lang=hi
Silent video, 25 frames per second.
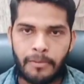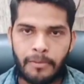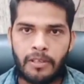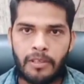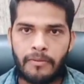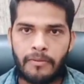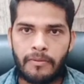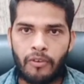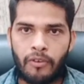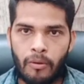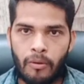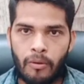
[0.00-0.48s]

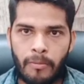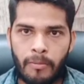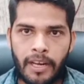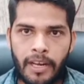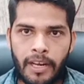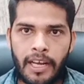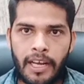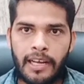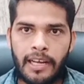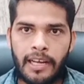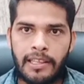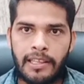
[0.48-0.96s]
फॉर्म
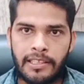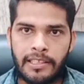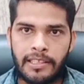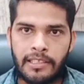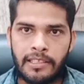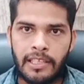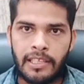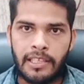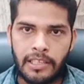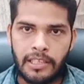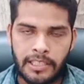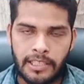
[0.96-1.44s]
भरा है
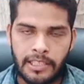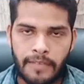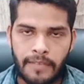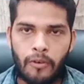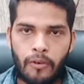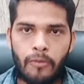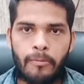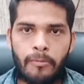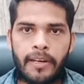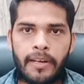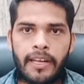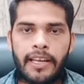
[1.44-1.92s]
गलत गलती से
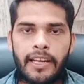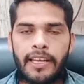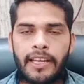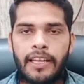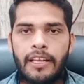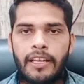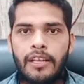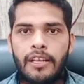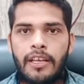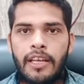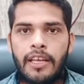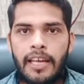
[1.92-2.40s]
फॉर्म भरा
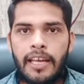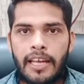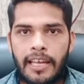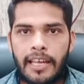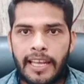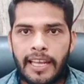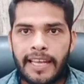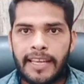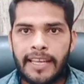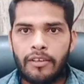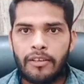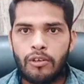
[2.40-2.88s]
है
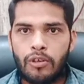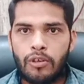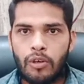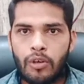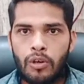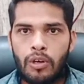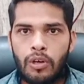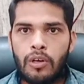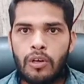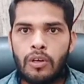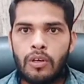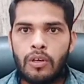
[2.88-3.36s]
लेकिन
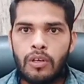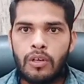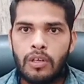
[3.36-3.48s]
उनको